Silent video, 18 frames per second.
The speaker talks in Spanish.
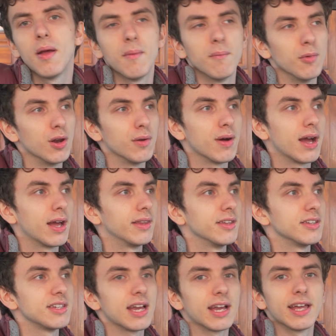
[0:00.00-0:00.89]
Volkswagen
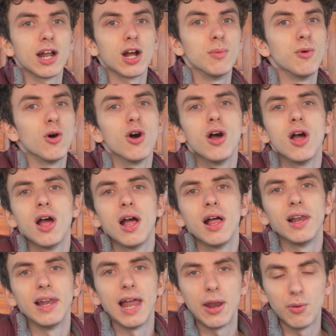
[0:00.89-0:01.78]
decía que era como
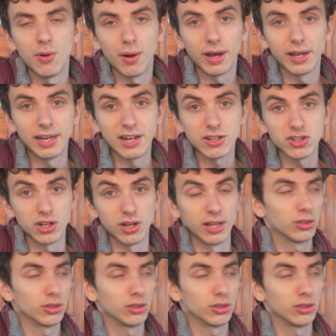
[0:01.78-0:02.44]
la nueva generación.